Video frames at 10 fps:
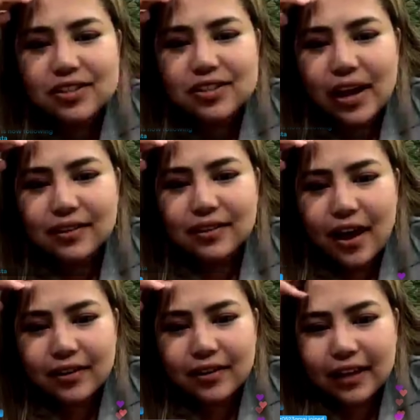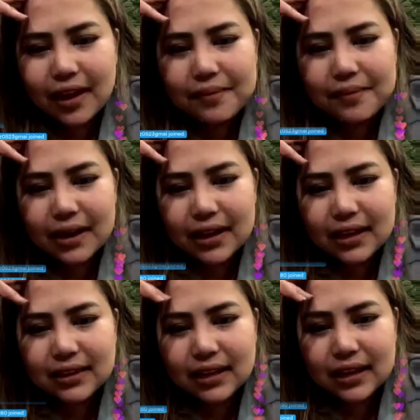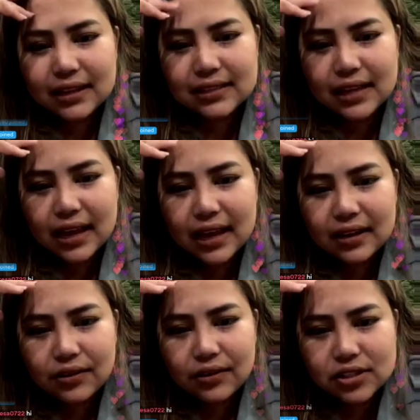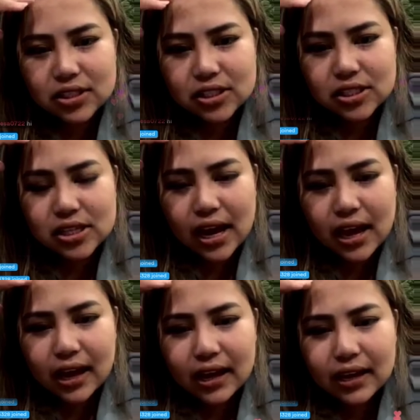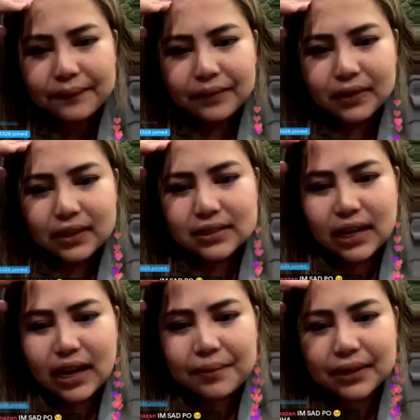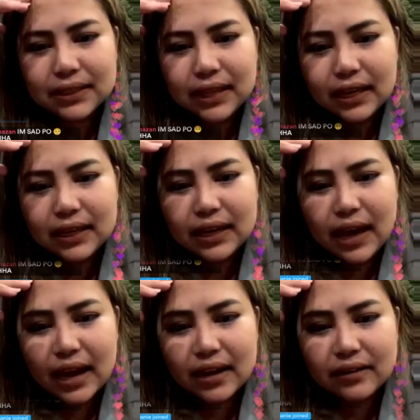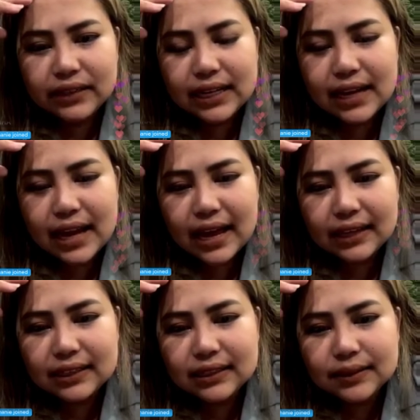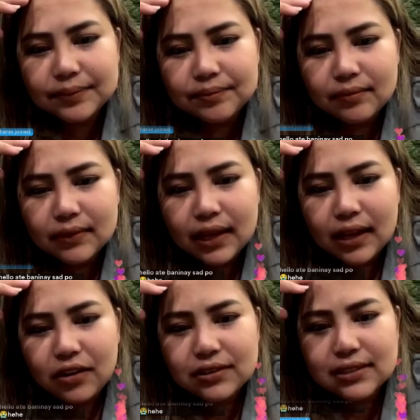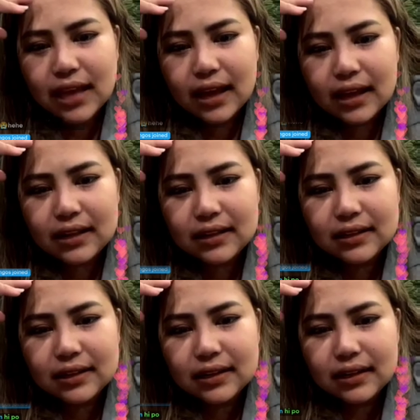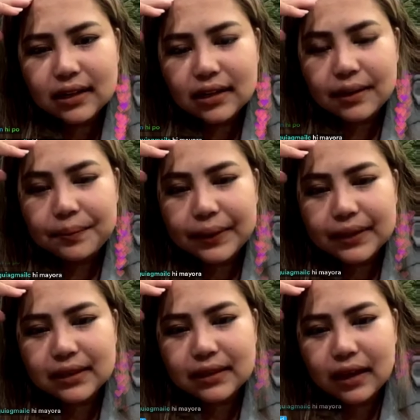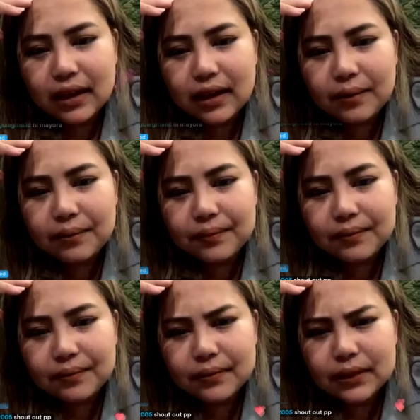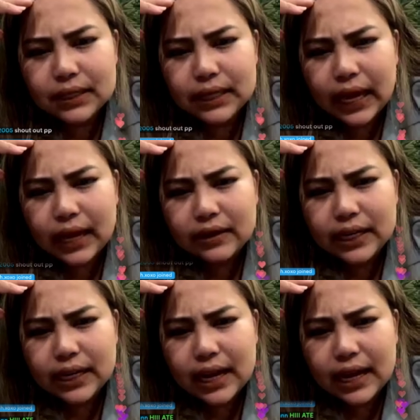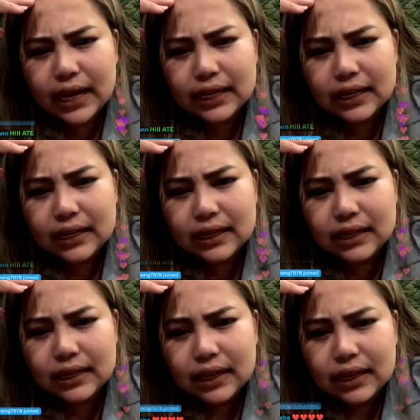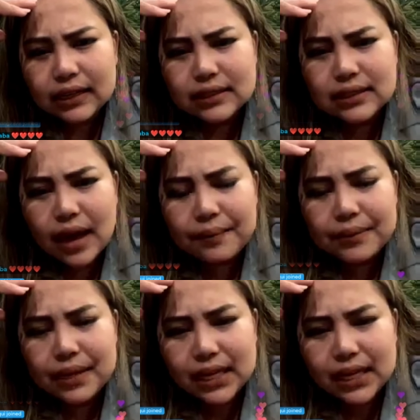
Shout out kay Maria Teresa. Hello, Chichay. Salamat kay Kyrie Lan. Hello, Sal. Pat, um, Kyrie Lan. Sammy.